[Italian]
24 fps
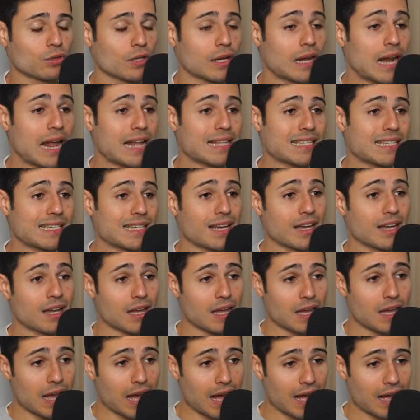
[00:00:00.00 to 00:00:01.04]
grazie
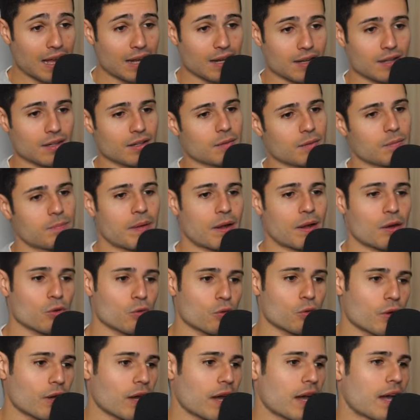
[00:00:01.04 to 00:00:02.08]
al
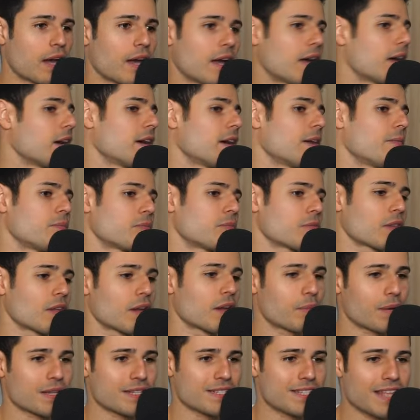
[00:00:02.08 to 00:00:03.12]
parrucca mm,
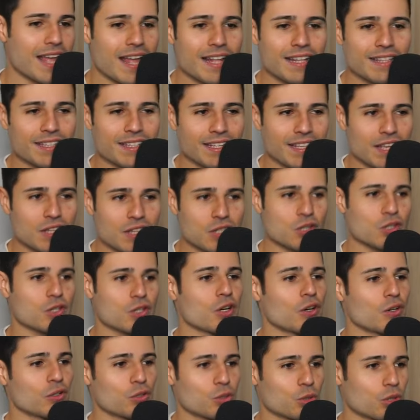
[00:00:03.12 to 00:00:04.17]
presidente
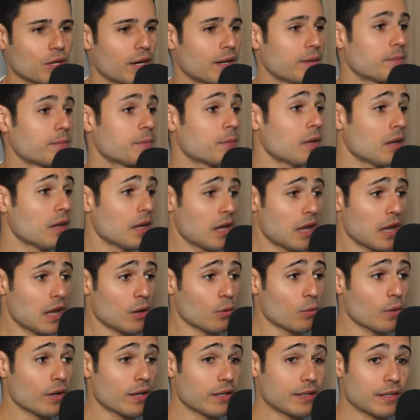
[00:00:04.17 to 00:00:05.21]
adesso, Trump.
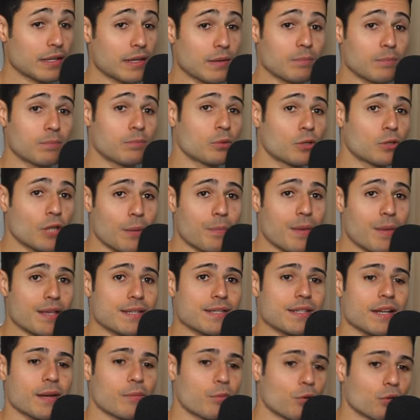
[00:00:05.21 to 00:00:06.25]
Quindi potrebbe
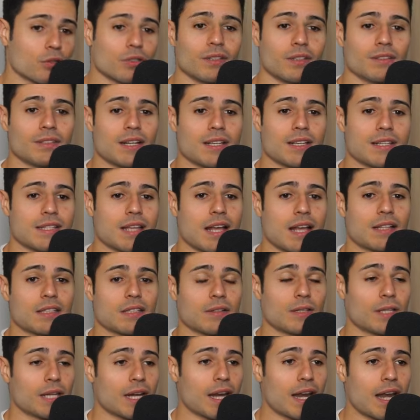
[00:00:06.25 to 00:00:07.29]
essere molto interessante
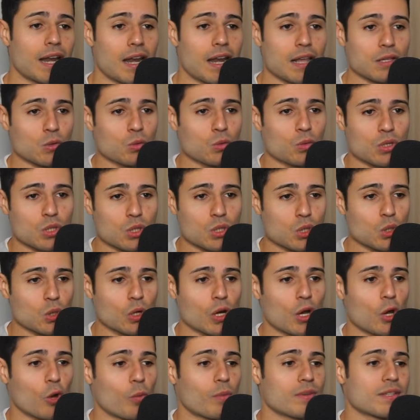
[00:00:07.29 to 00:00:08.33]
vedere la
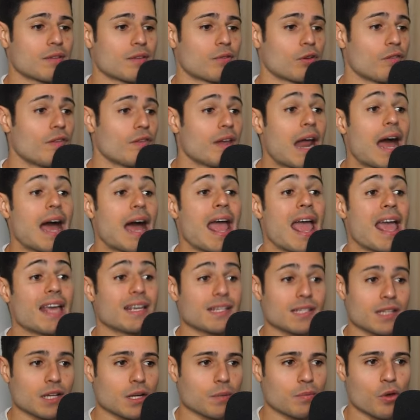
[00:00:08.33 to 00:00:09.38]
situazione come si evolverà.
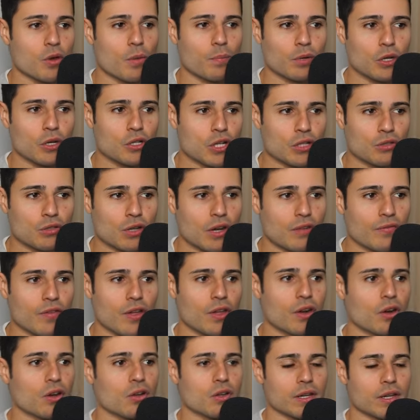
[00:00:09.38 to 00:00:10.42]
XRP è un progetto
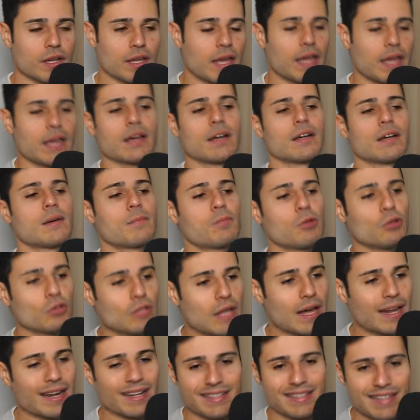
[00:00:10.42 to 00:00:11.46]
davvero che eh, può
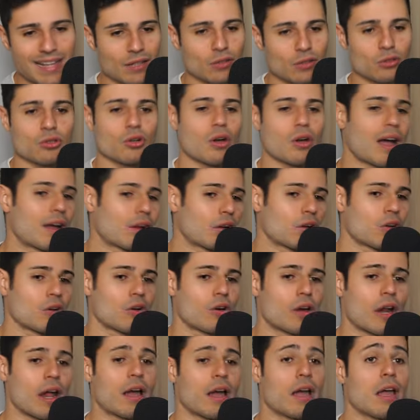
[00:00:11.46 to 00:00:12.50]
dare tanto
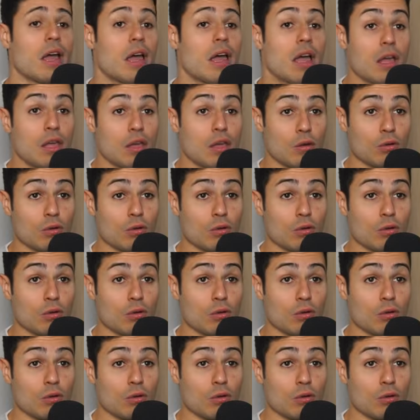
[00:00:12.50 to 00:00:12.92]
ancora. In